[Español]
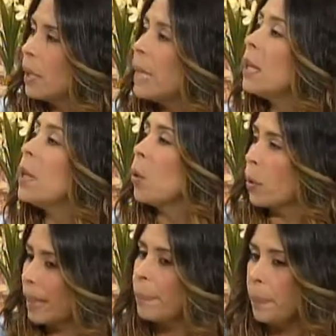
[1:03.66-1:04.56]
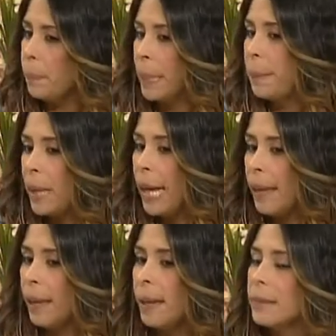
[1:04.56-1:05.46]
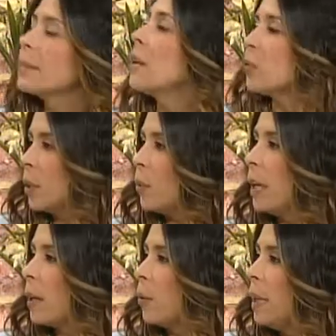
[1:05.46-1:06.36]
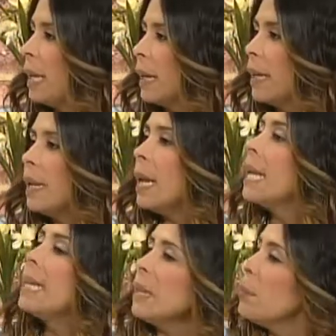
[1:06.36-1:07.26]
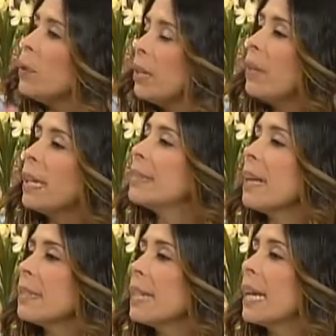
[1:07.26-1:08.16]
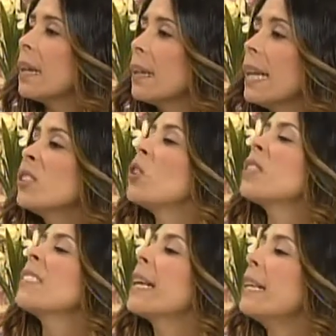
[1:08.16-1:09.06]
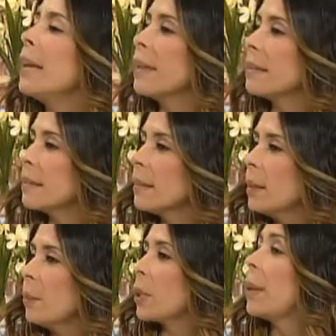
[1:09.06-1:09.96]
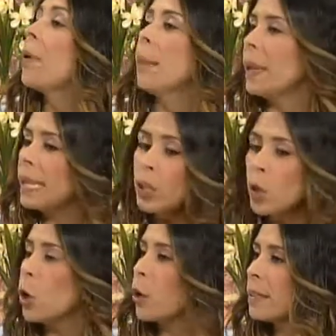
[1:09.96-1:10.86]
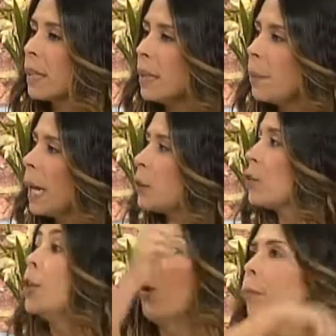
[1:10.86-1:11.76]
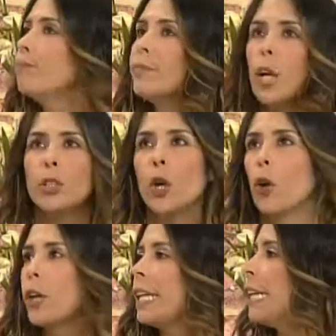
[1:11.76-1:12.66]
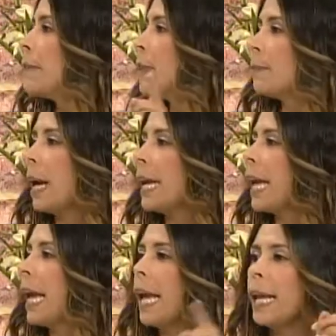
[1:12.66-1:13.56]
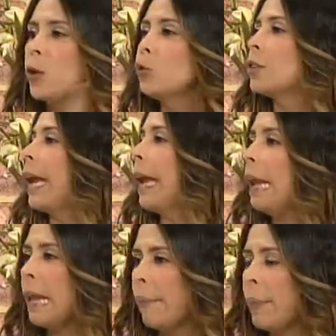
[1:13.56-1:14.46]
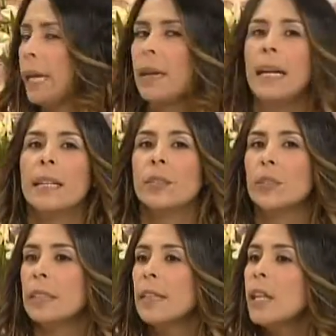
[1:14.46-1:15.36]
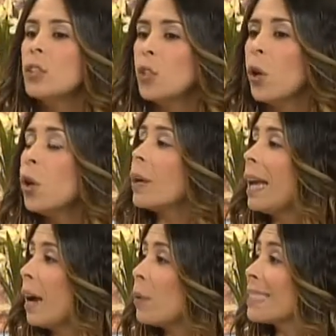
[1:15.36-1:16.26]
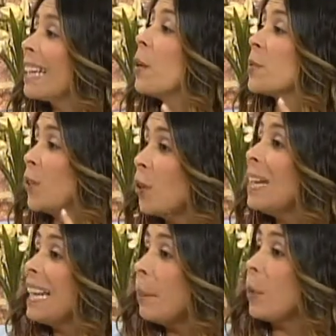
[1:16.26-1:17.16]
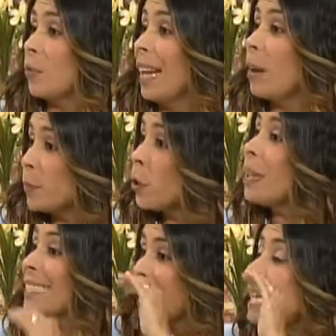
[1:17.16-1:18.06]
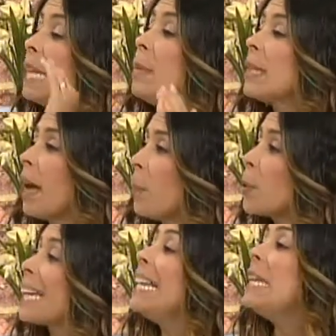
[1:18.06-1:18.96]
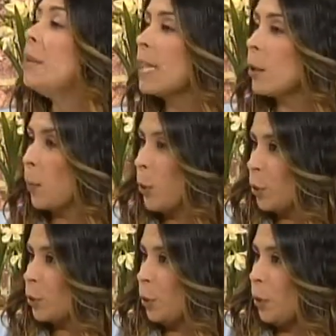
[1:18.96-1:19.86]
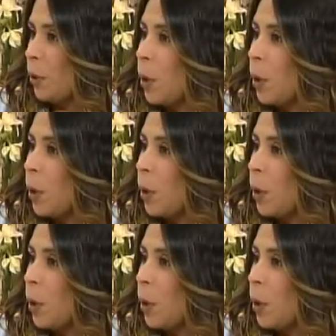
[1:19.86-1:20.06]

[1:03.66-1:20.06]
y lo que quede te lo sirvo a la comida. Y muy diferente a decirle, entonces, ¿qué quieres? Porque me va a pedir no lo que está en el plato, sino un un eh, perro, pe Entonces, yo lo que hago es que la opción, o sea, la opción es limitada porque el límite lo pongo yo,